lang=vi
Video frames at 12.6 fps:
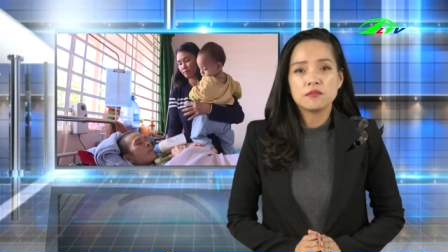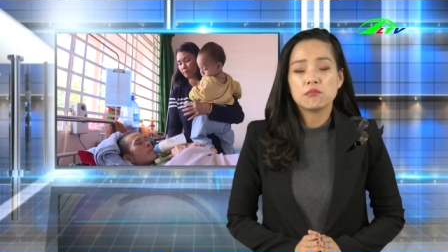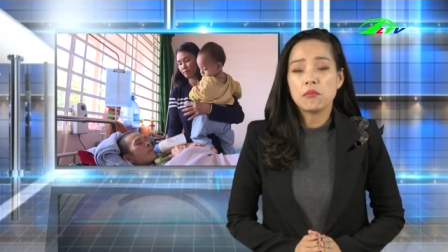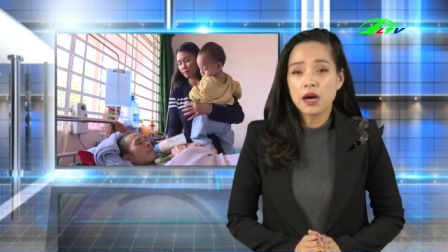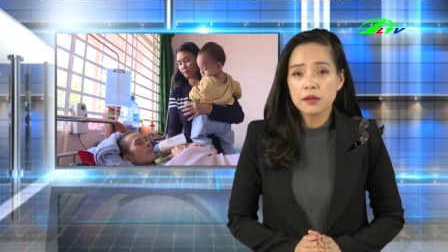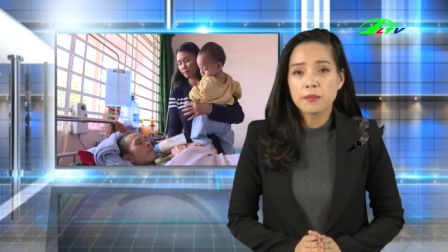
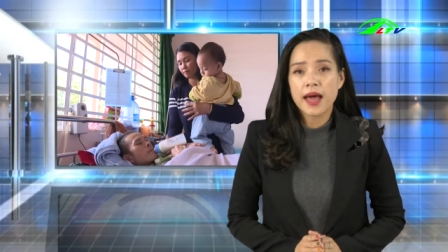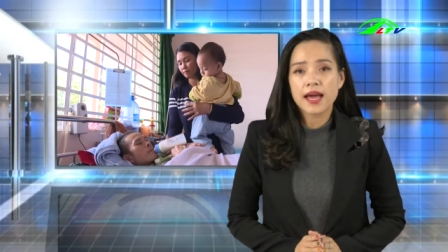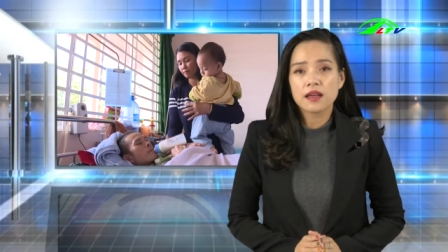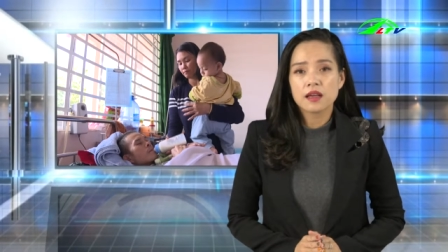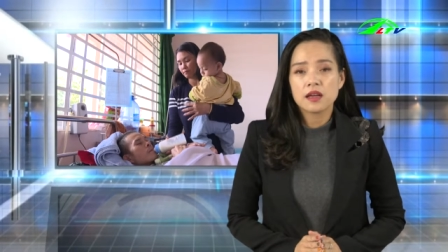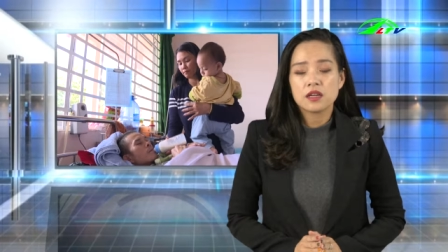mất mát
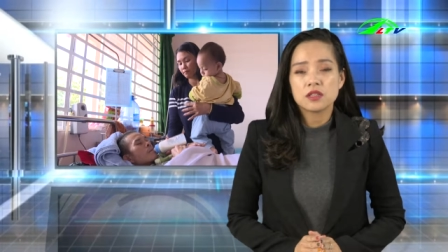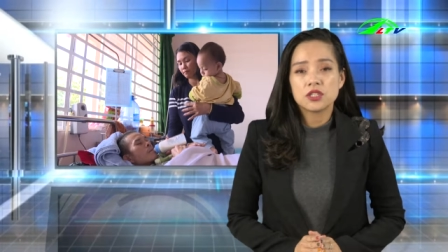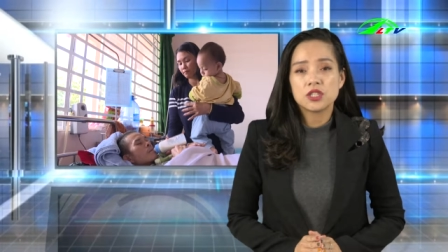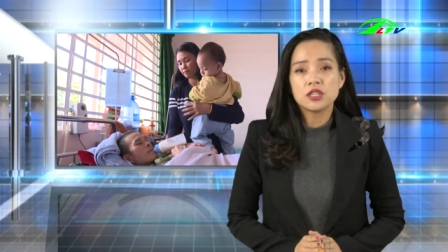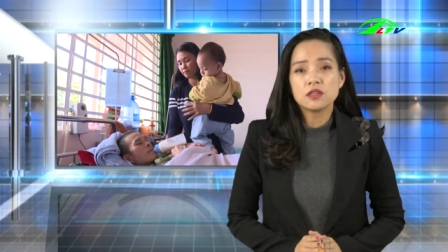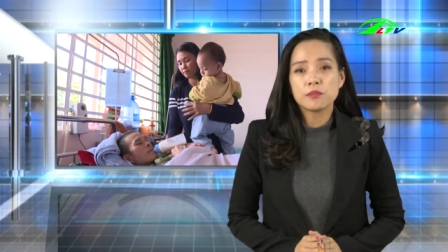
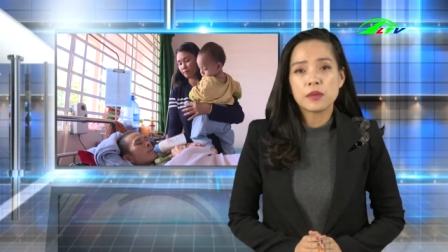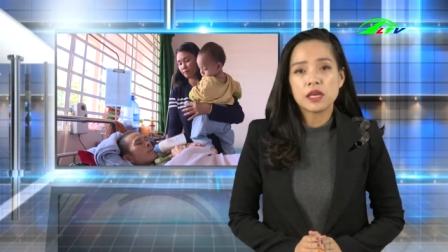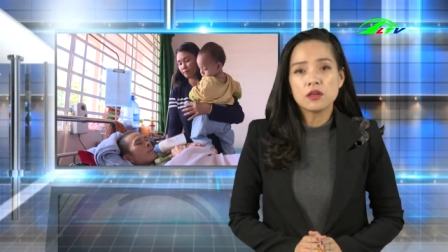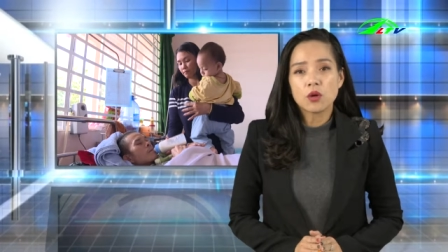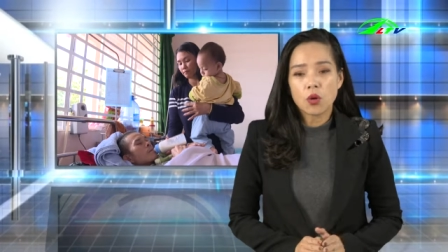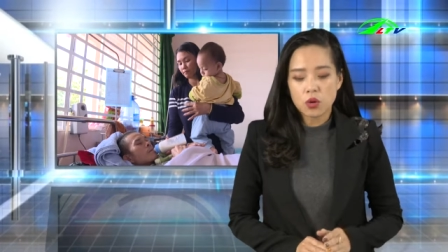trước biến
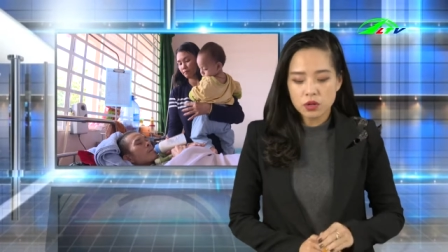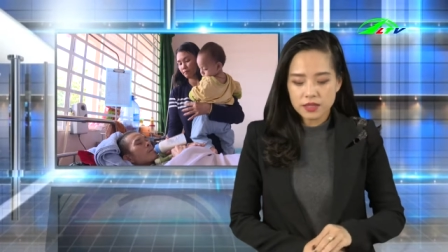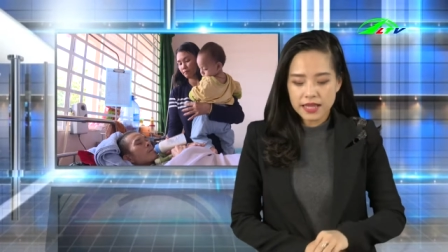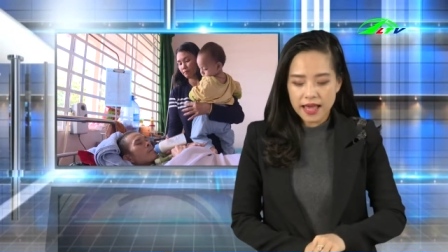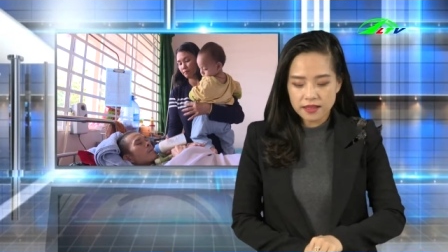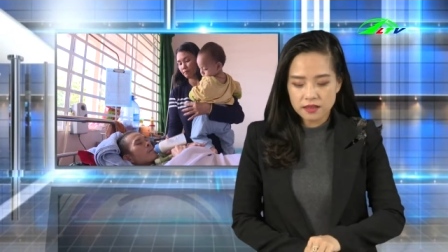cố
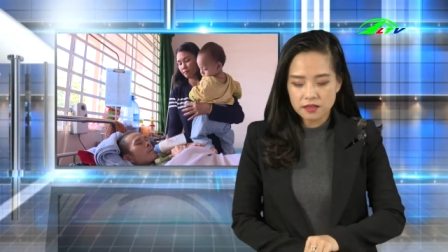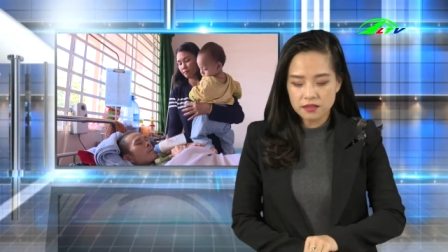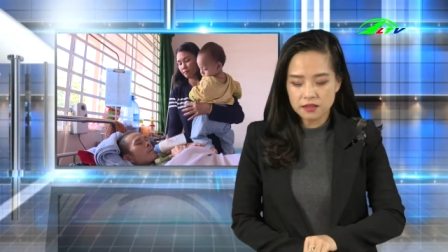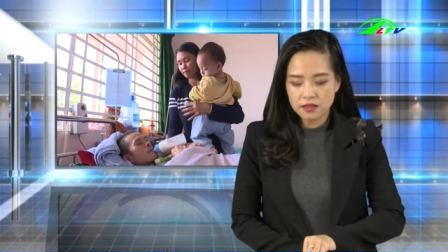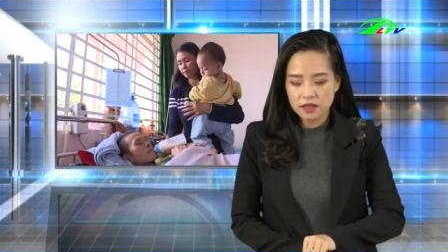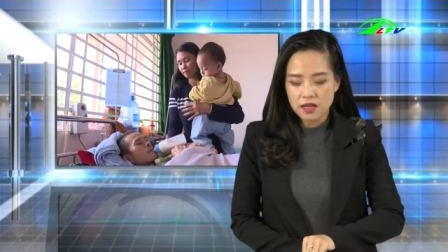tang thương,